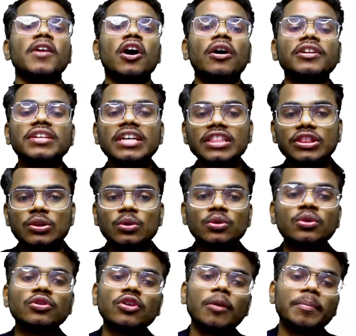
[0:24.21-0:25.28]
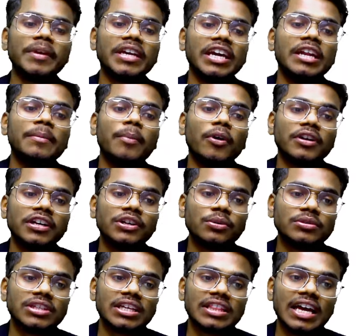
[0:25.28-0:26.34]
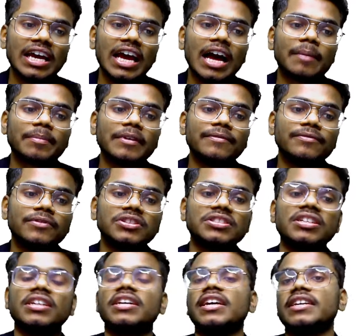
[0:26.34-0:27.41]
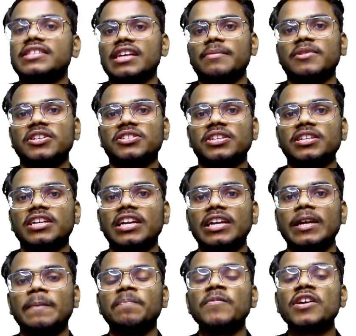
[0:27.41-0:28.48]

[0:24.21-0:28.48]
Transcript: और ये दोनों टॉपिक इंपॉर्टेंट हो जाता है आपके फर्स्ट ईयर के एग्जामिनेशन के लिए